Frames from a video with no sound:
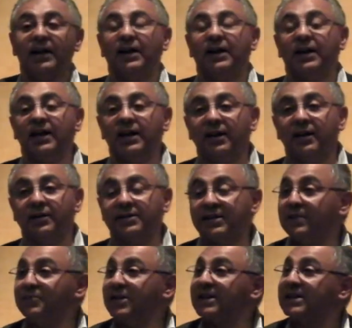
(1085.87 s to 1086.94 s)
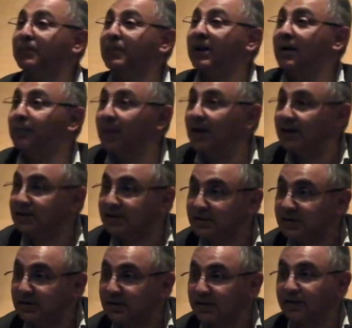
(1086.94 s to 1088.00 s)
Et Sidi Hamza qui s'appelle Abbas.
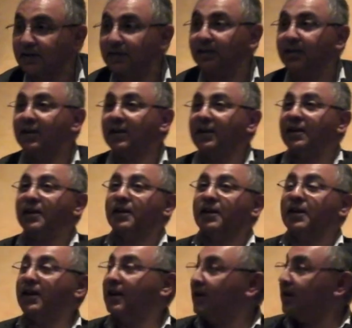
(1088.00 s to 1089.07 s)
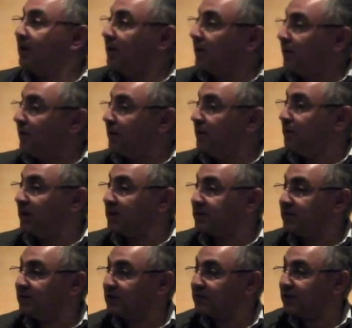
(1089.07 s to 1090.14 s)
Et euh, il
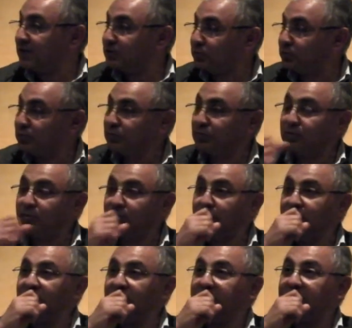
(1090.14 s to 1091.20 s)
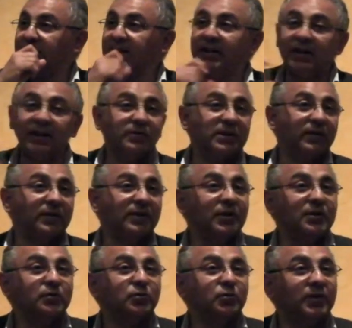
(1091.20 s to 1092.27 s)
passait dans un souk. Et vous savez, dans les
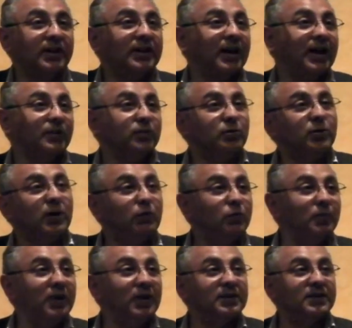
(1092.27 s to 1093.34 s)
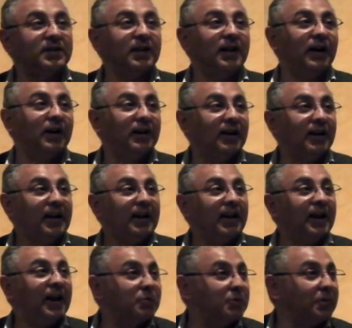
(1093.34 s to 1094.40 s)
souks, il y a des radios allumées, etc.
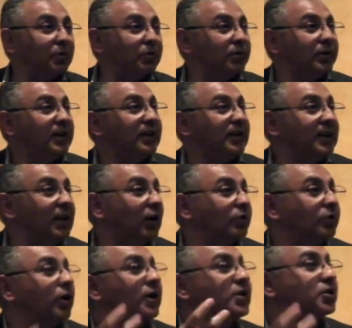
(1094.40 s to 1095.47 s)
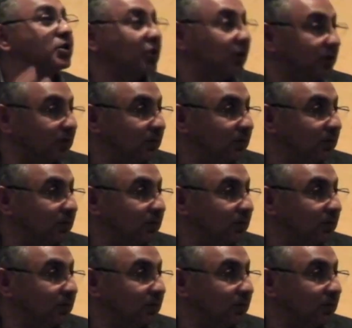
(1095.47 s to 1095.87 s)
Et à un moment donné, il entend un chant.